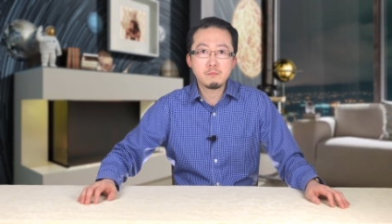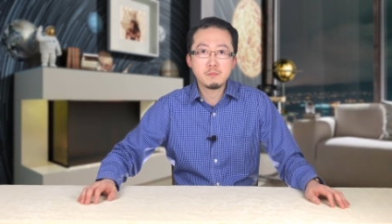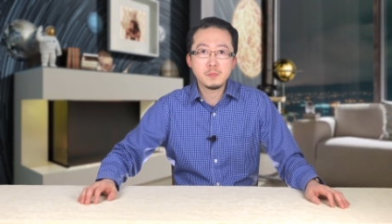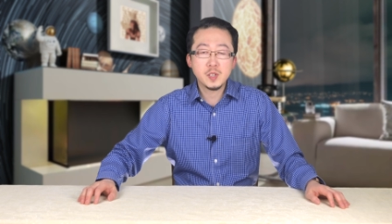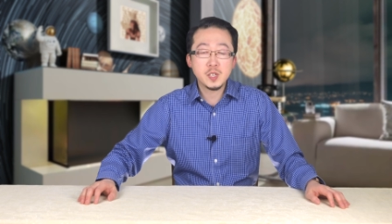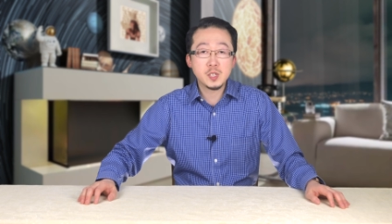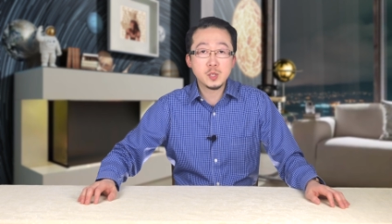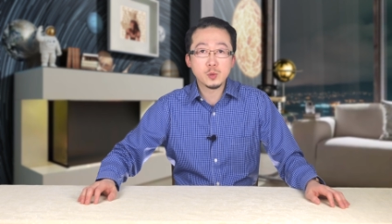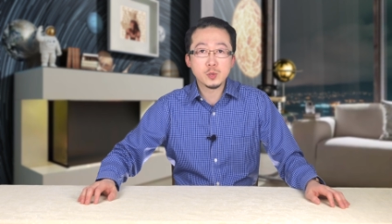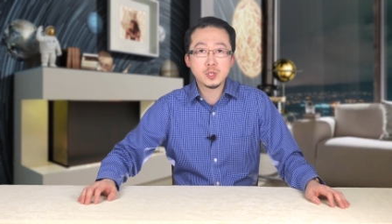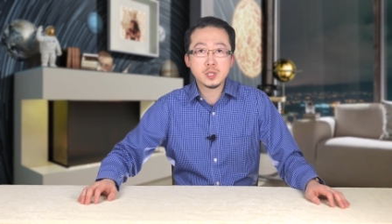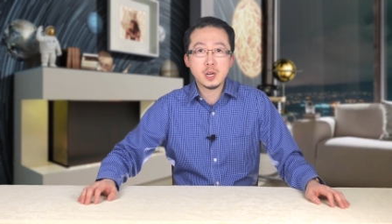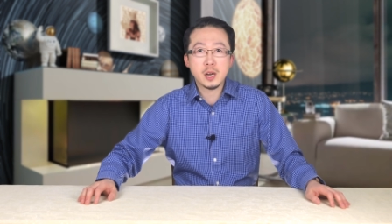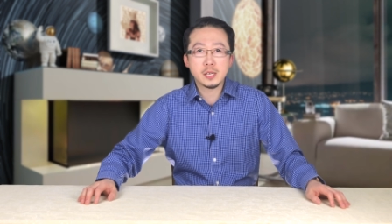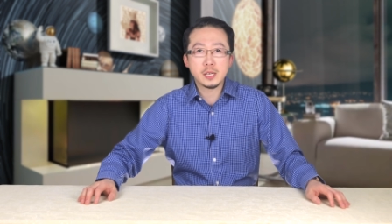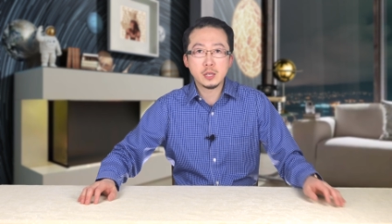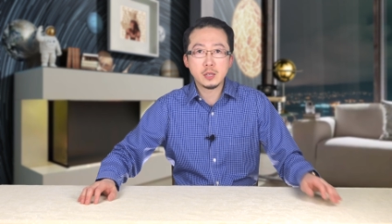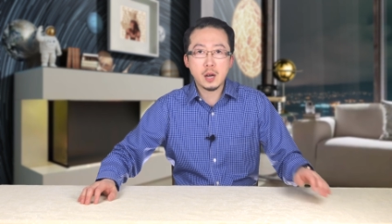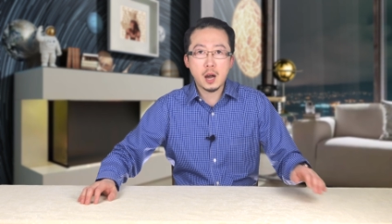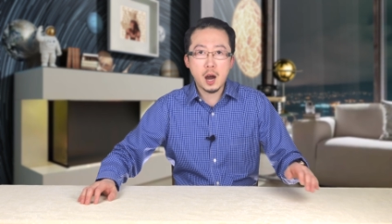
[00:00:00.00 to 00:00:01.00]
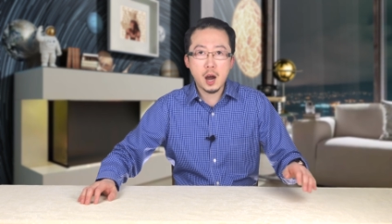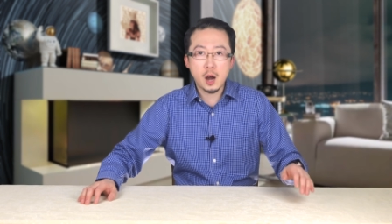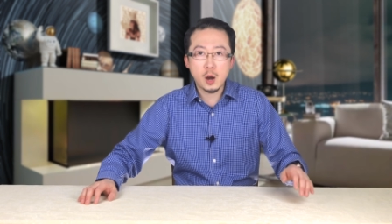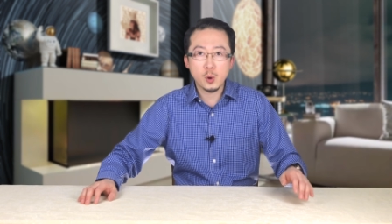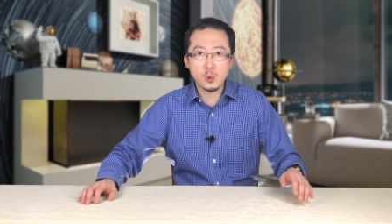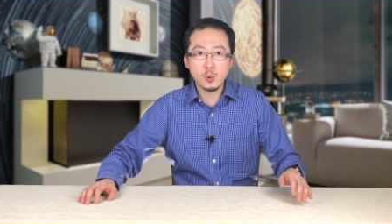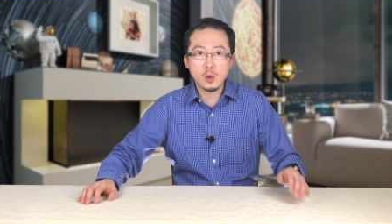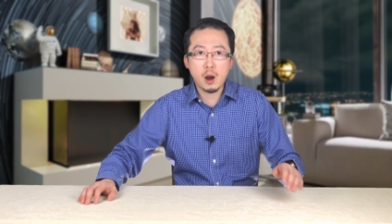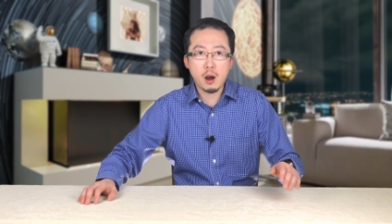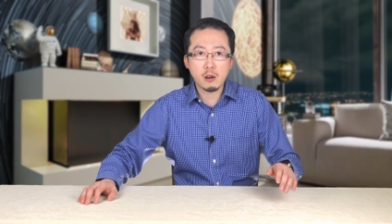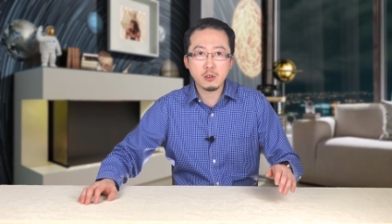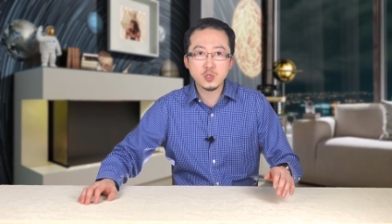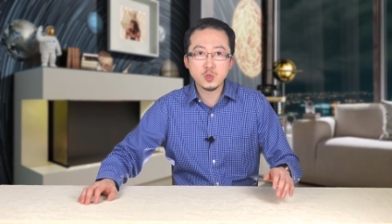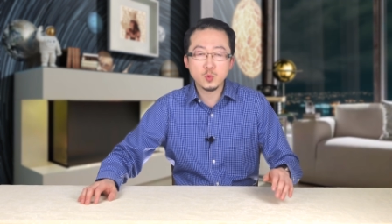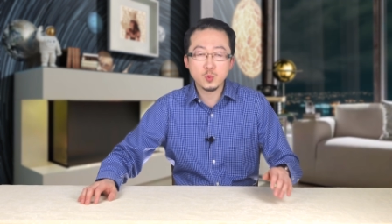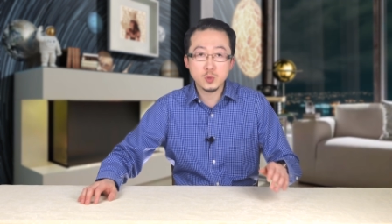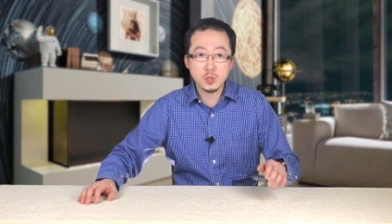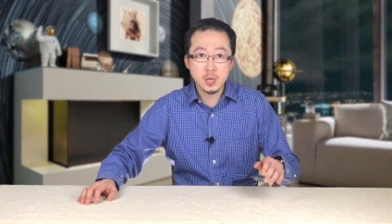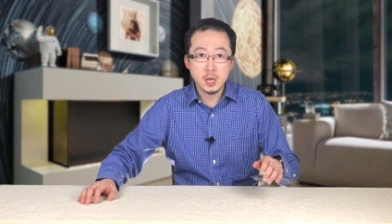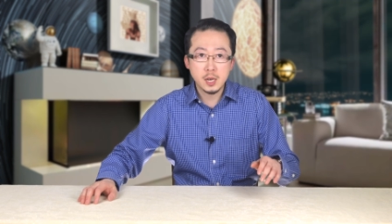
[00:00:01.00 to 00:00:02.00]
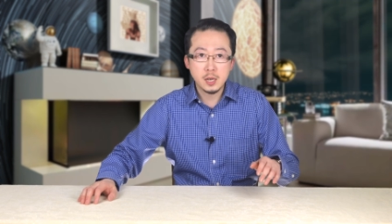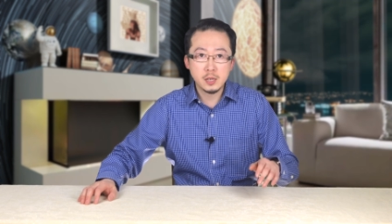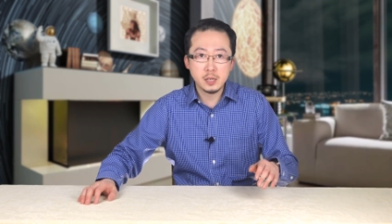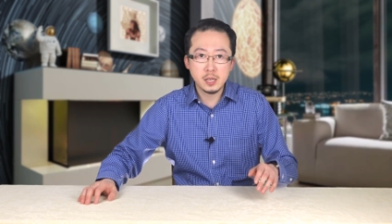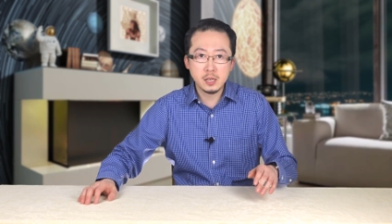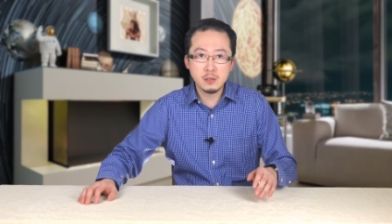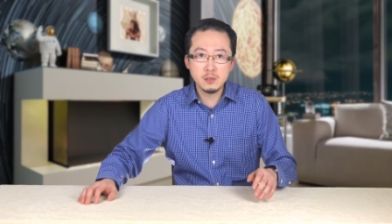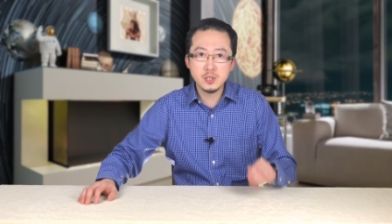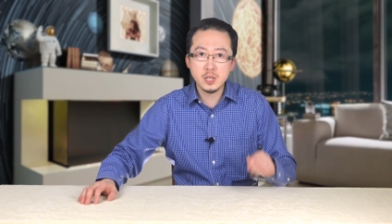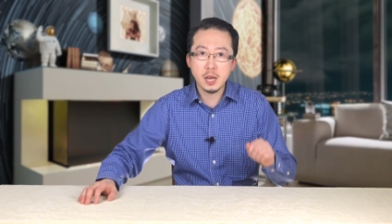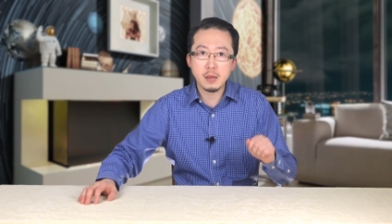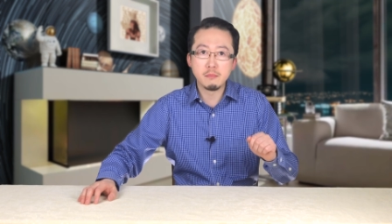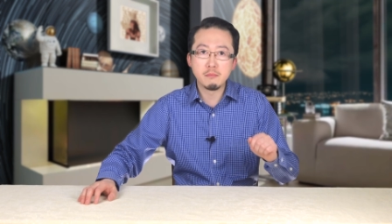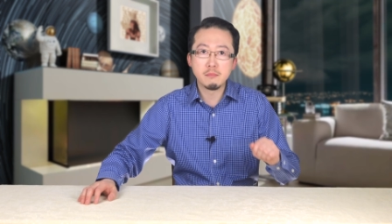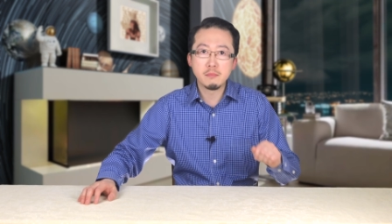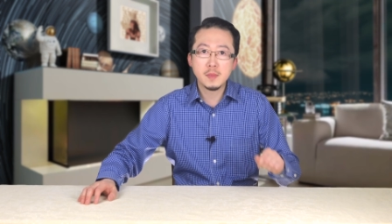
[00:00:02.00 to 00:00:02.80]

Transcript: 一九四二年的二月二十五日凌晨，